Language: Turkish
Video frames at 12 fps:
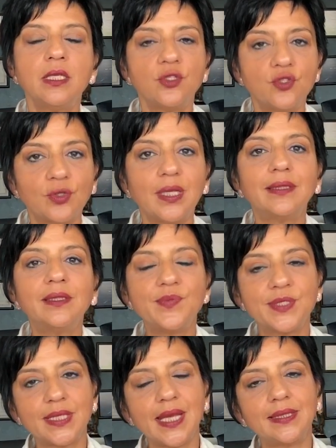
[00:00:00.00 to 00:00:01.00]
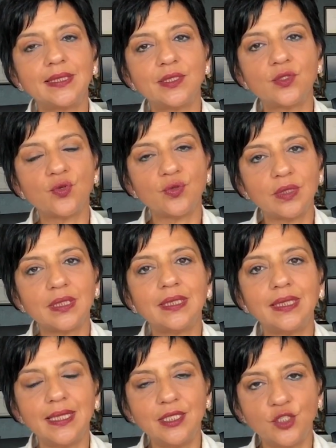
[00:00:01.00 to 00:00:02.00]
çocuklarda psikiyatrik sorunların
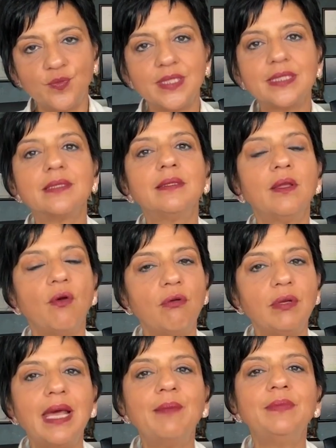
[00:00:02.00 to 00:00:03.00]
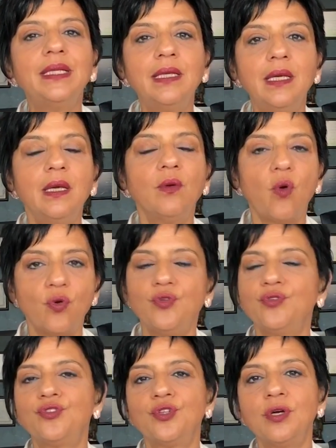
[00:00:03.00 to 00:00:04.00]
gelişmesinde önemli
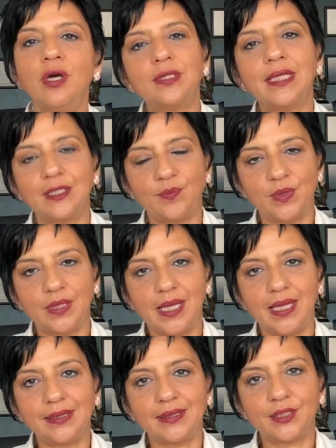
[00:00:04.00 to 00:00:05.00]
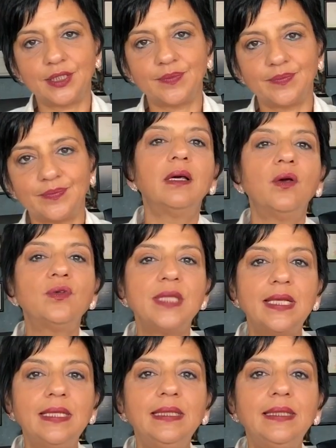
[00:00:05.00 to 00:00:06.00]
koruyucu tedbirlerdir.
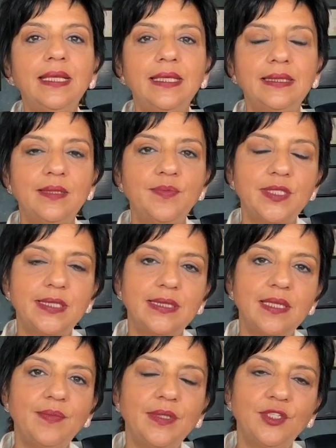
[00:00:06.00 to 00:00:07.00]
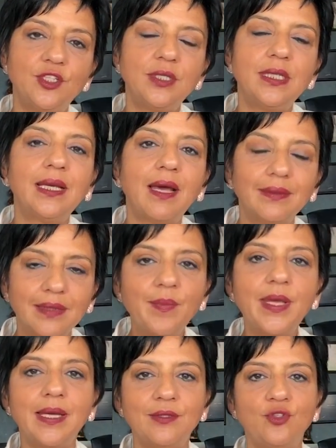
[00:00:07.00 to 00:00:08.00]
Özellikle eğitim sisteminin içinde
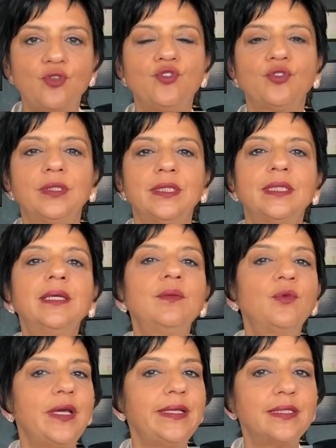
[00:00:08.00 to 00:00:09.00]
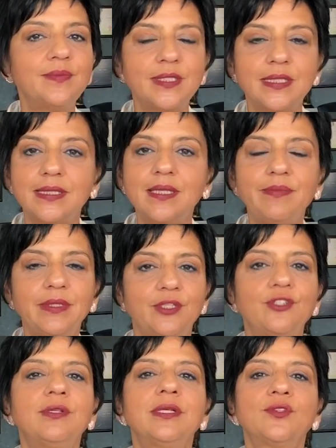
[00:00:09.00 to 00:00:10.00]
kalamayan çocukları bu eğitim sisteminin
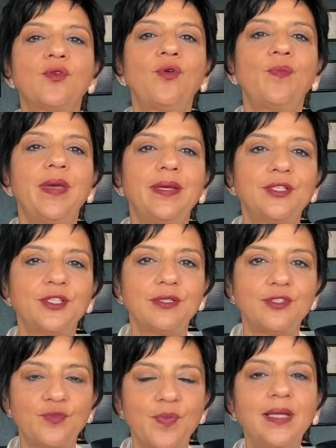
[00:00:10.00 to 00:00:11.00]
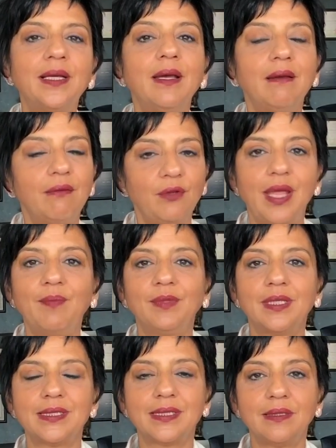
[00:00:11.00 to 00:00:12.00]
içine sokmaya çalışmak önem
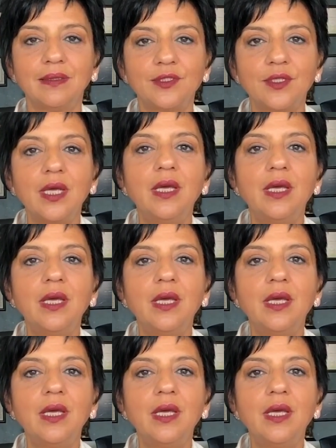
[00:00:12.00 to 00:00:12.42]
kazanır.